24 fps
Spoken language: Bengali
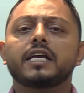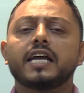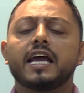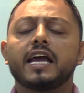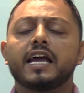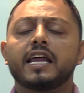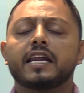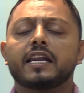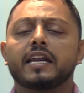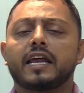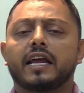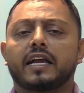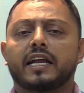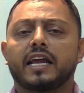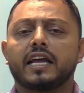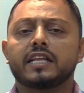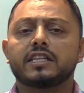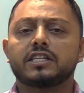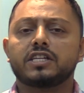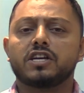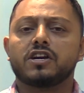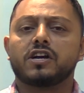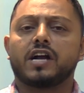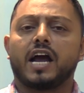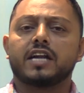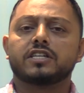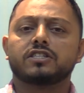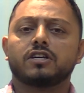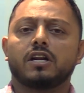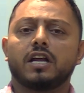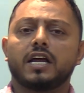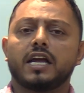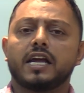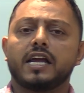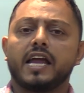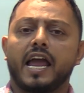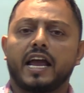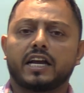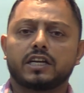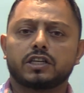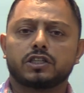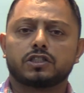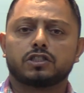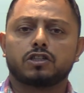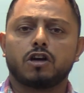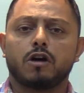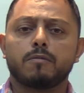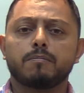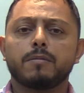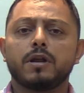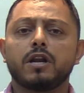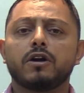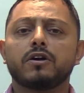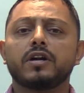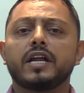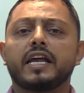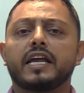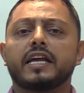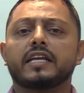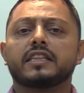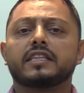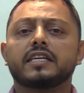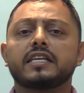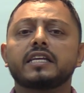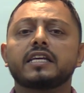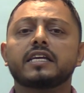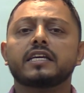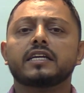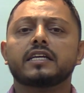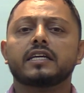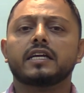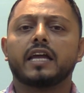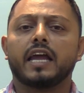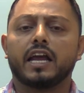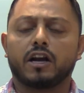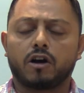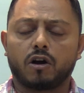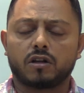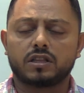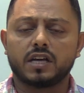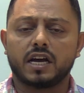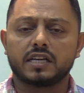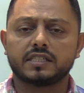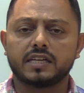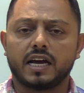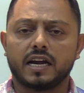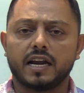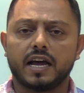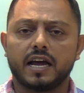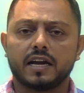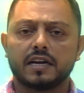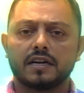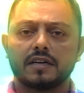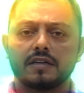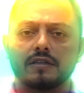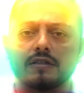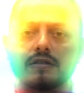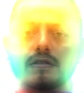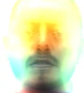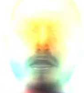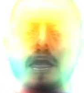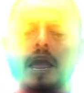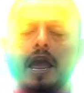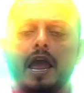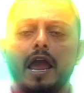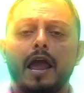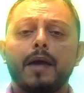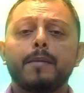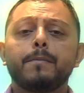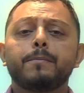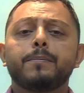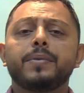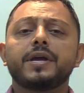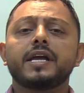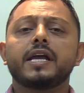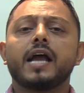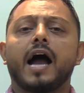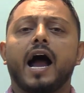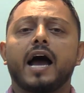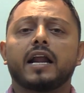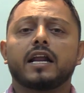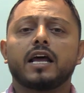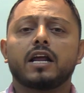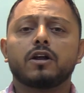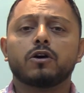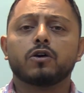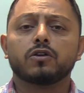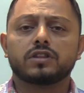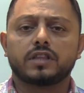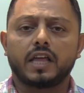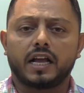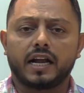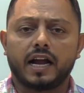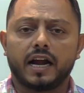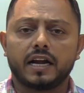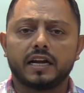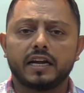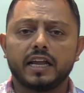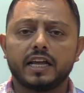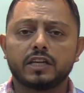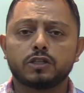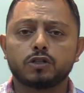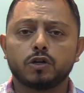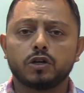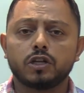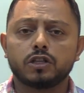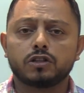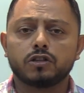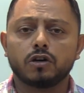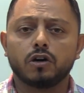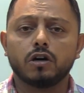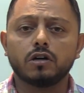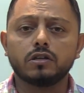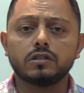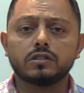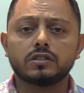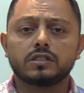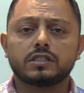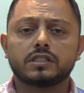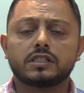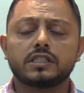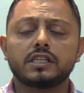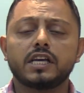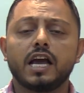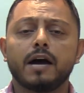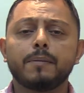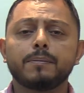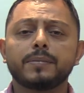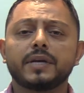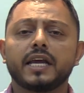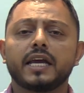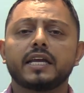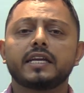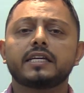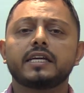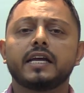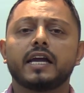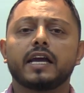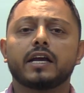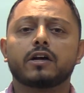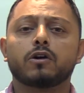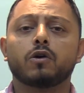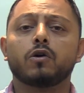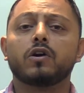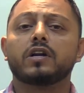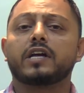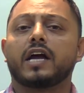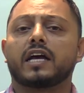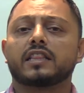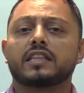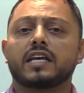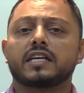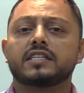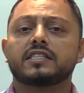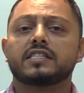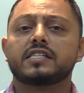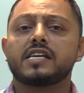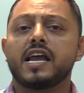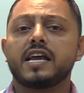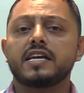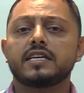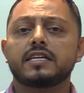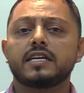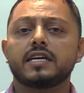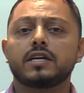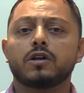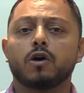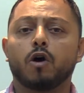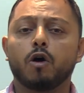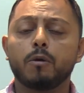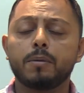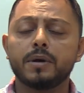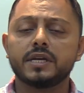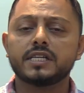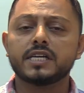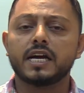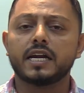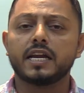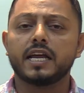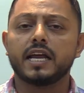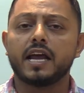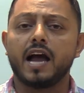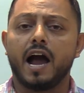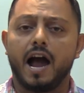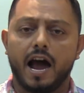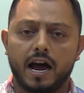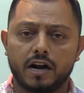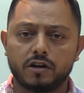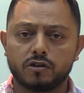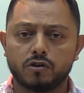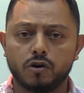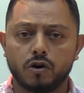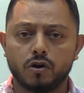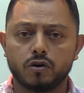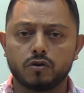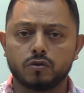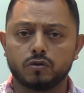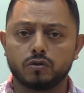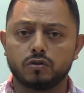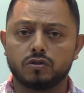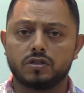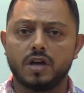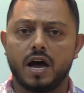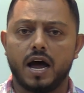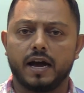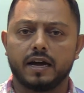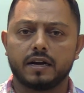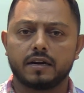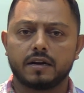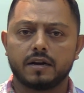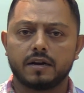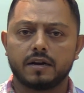লীগের কেন্দ্রীয় কার্যালয়ে এক সম্মেলনে তিনি একথা জানান এমপি আনার হত্যাকাণ্ডে জড়িত সিয়ামকে নিয়ে কলকাতা সিআইডির অভিযানে হাড়গোড় উদ্ধার